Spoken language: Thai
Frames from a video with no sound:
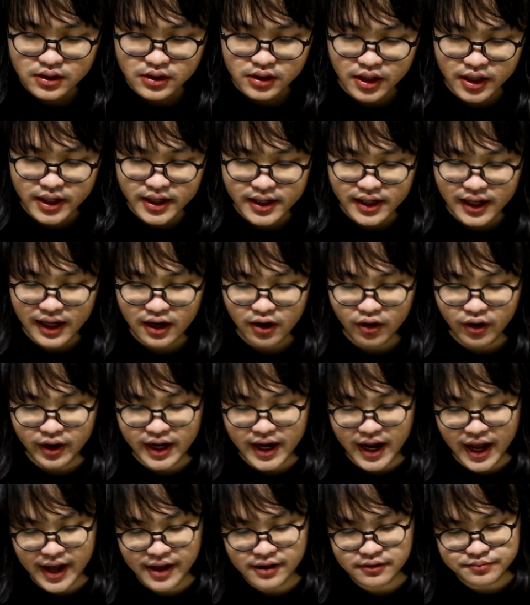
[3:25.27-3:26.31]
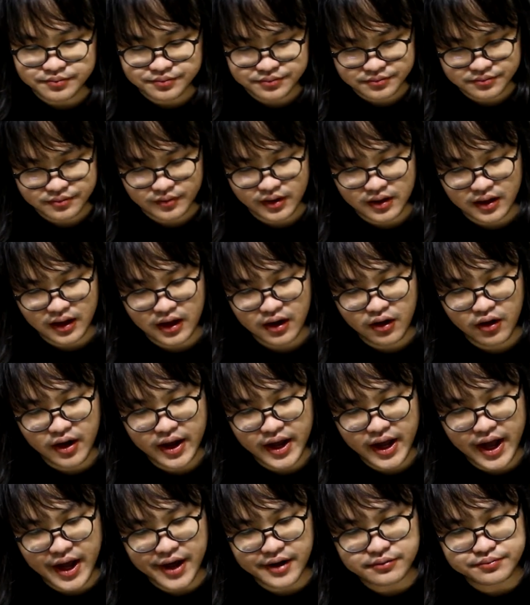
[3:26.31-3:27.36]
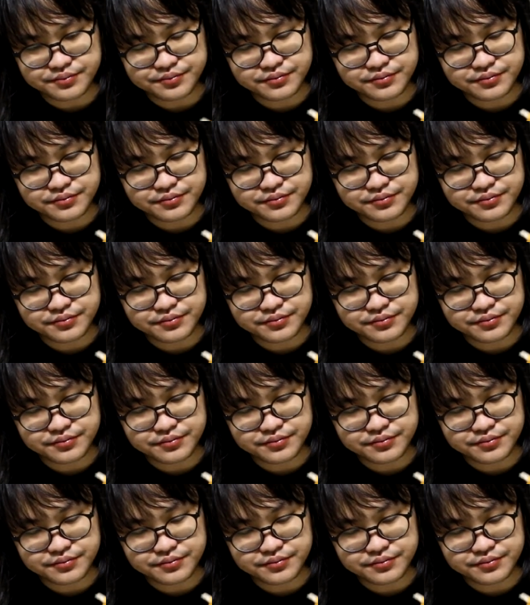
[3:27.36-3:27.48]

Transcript: เฮ้ยอร่อยนะอร่อยอ่ะ